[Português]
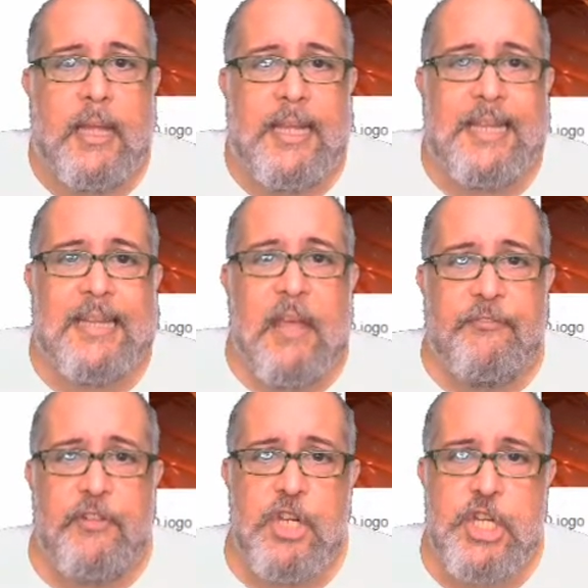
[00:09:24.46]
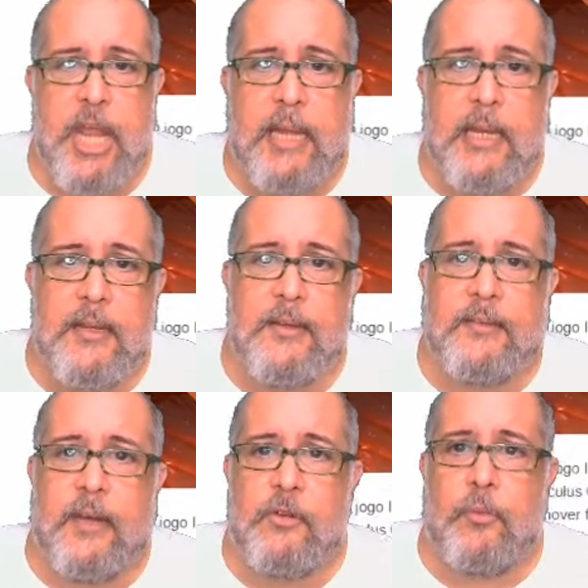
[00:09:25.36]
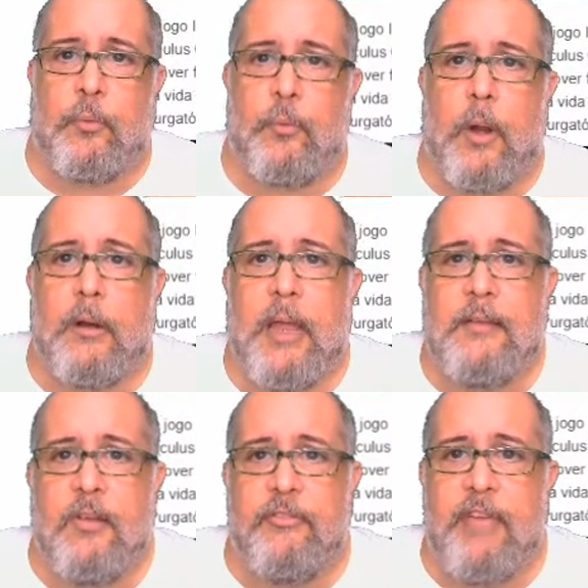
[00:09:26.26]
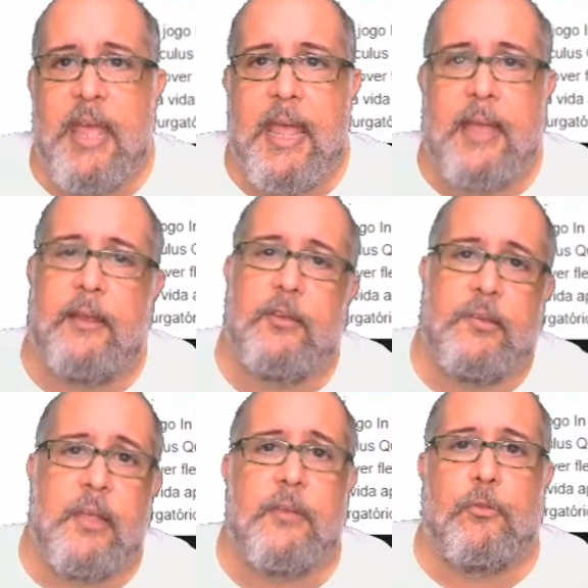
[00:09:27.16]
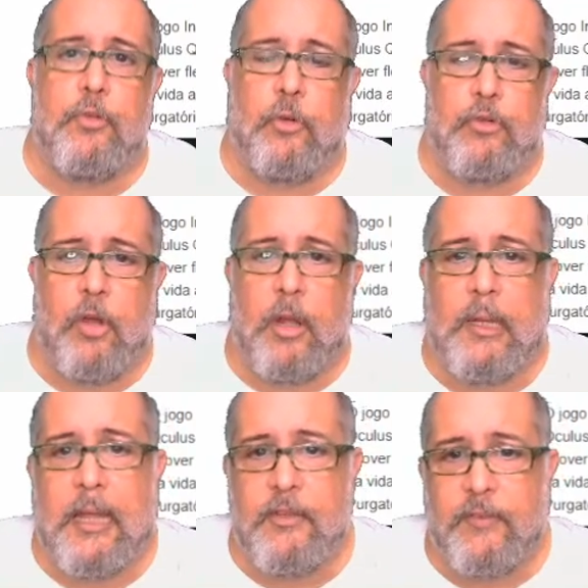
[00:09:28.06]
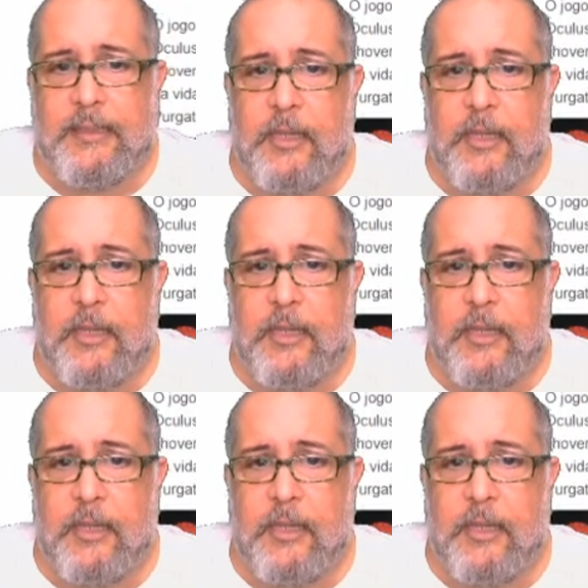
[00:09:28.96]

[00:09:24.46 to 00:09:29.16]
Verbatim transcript: Indefined traz roguelite ao VR. É isso aí, um jogo de roguelite vai estar